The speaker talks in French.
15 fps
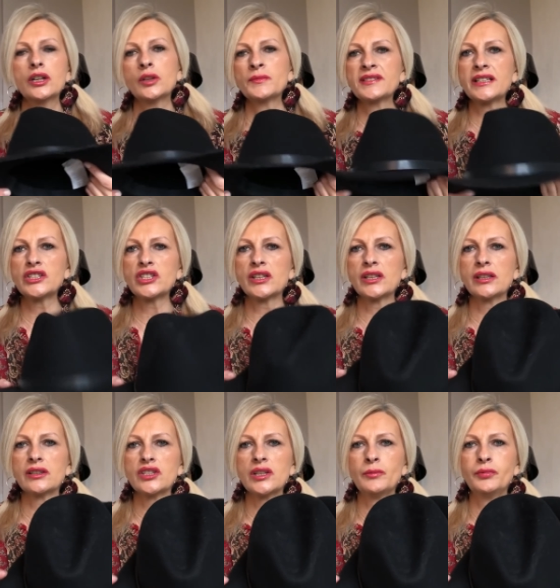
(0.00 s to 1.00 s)
Comme ça, j'ai
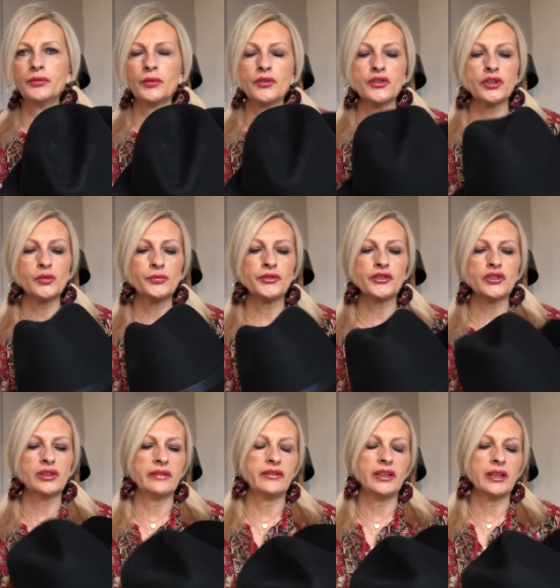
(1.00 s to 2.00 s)
un chapeau de rechange, puisque
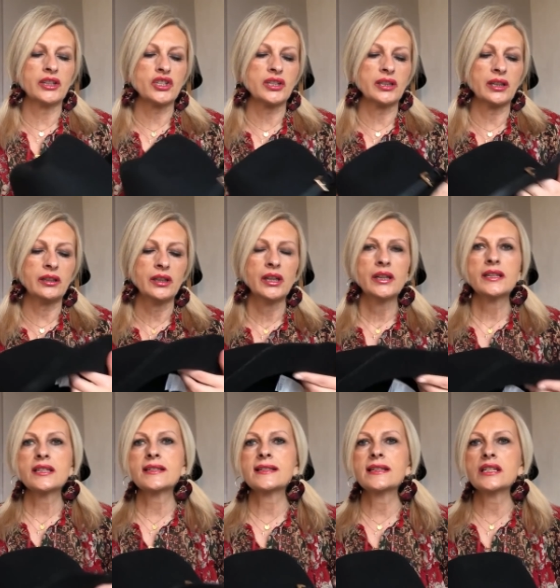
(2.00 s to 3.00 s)
j'en avais acheté un
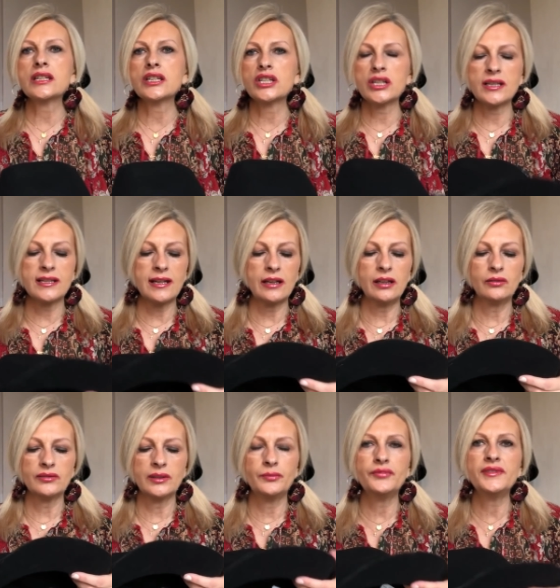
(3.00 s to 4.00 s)
chez Zara en
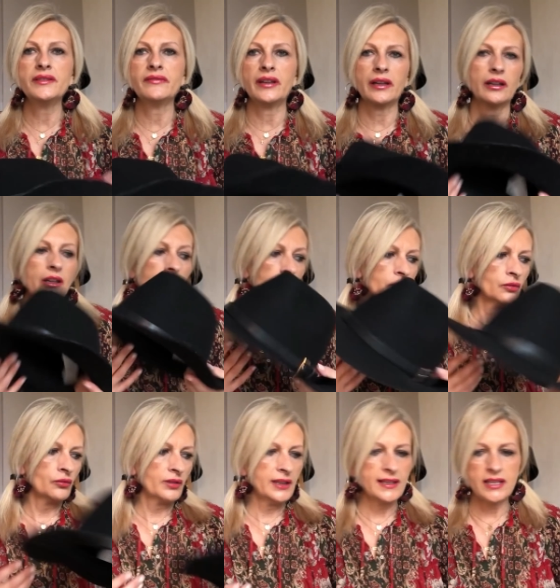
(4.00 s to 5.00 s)
début d'hiver.
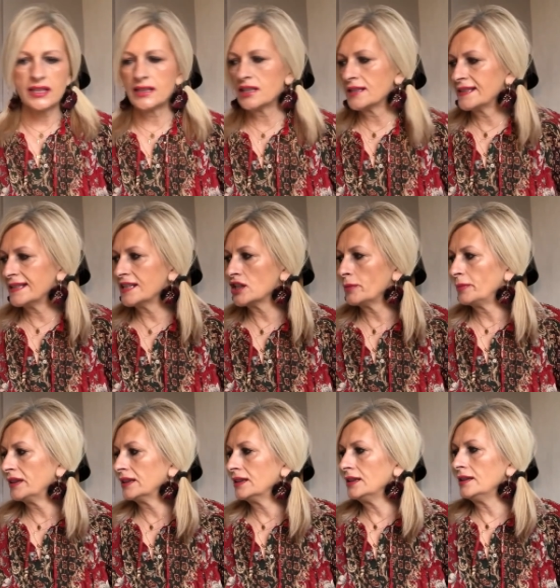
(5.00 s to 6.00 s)
Donc là, c'est chez
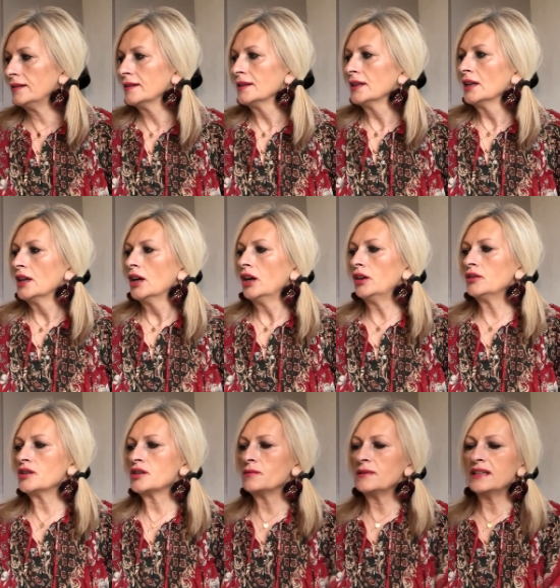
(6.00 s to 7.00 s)
Pinky.
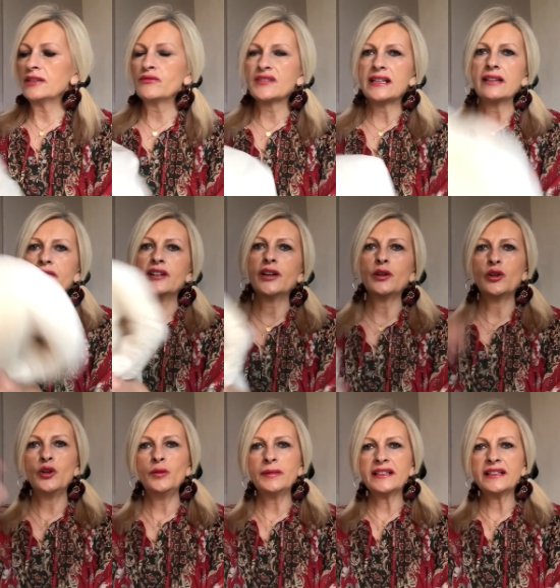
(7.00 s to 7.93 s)
Ensuite, vous allez voir le